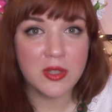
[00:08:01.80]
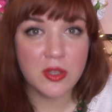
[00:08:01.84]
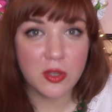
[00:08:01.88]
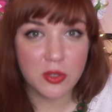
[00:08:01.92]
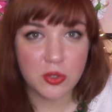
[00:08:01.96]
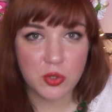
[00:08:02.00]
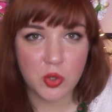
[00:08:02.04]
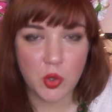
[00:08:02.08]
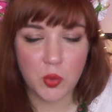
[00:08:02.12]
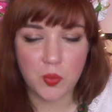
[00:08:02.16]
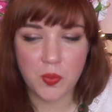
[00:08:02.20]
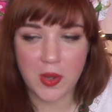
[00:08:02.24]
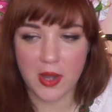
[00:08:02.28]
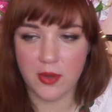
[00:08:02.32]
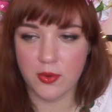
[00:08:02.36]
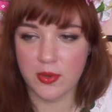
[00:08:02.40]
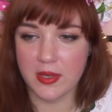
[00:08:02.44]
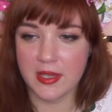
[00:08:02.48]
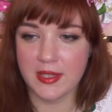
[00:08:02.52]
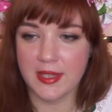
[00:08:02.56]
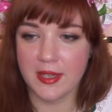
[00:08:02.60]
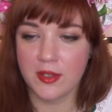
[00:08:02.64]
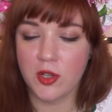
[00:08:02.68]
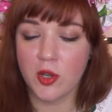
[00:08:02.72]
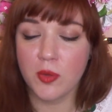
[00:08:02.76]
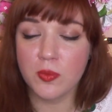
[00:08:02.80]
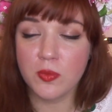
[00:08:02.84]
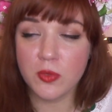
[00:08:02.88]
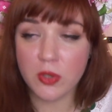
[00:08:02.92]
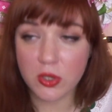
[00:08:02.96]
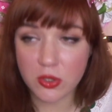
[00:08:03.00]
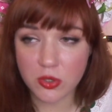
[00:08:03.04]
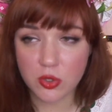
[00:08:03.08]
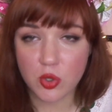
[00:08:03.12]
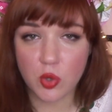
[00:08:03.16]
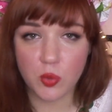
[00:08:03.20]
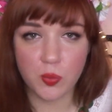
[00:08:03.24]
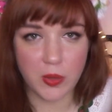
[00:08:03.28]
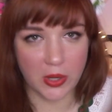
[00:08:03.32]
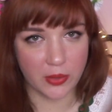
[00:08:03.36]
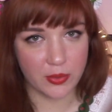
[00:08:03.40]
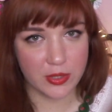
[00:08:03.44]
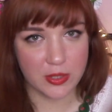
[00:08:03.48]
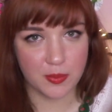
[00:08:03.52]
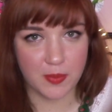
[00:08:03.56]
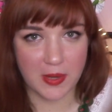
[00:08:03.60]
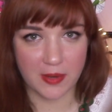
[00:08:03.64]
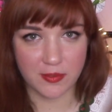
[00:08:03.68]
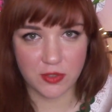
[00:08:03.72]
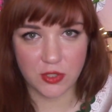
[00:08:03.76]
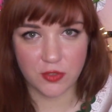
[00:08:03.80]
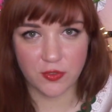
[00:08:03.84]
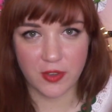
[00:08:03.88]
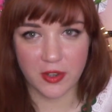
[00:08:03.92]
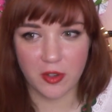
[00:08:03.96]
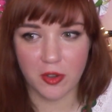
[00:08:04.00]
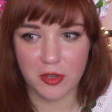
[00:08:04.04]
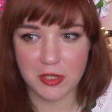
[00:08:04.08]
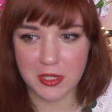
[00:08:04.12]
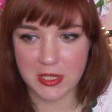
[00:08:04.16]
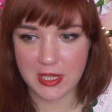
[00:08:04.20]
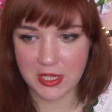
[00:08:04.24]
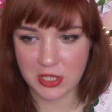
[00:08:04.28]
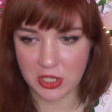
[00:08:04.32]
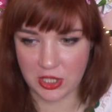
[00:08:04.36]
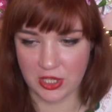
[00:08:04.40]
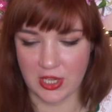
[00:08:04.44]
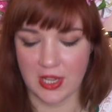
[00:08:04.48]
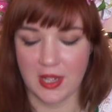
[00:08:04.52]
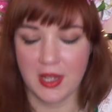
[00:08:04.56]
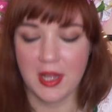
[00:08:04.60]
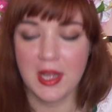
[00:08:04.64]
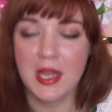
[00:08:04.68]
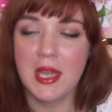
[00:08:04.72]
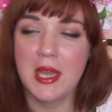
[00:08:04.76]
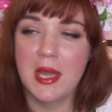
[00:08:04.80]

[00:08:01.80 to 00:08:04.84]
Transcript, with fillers: noc kupały i taką noc kupały z prawdziwego zdarzenia.